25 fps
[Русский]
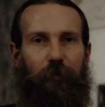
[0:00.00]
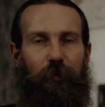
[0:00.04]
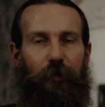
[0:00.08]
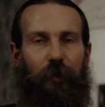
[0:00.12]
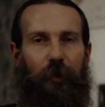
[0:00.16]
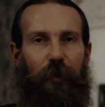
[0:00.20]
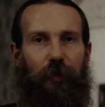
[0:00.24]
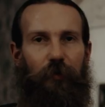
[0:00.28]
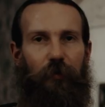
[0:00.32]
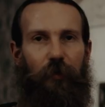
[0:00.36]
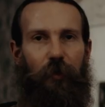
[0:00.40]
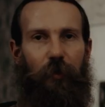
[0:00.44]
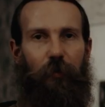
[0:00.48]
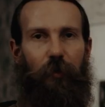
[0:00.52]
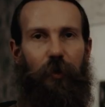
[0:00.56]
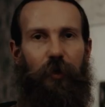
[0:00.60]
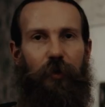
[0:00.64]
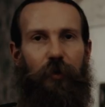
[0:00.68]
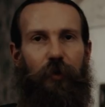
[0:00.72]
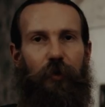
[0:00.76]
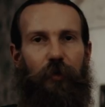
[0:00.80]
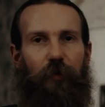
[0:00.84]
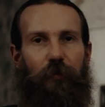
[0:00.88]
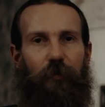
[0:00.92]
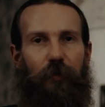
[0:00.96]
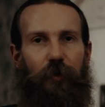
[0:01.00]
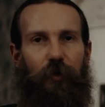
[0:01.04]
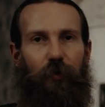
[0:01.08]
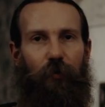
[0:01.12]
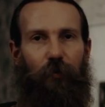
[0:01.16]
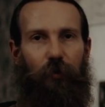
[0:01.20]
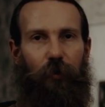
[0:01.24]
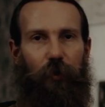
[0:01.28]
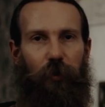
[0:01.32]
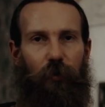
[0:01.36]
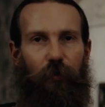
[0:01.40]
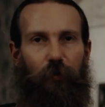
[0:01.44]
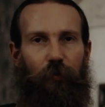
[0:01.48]
трансформации
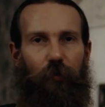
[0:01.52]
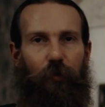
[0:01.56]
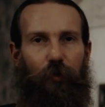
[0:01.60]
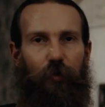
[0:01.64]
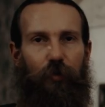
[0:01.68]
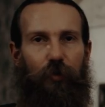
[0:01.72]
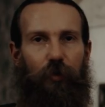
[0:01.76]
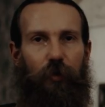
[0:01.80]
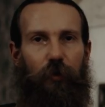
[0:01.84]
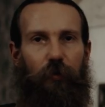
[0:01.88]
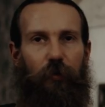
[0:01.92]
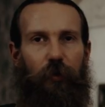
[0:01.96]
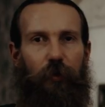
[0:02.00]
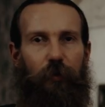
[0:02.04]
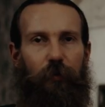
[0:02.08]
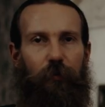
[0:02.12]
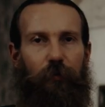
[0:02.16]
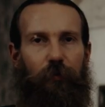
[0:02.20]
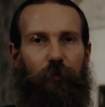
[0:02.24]
всего того прошлого,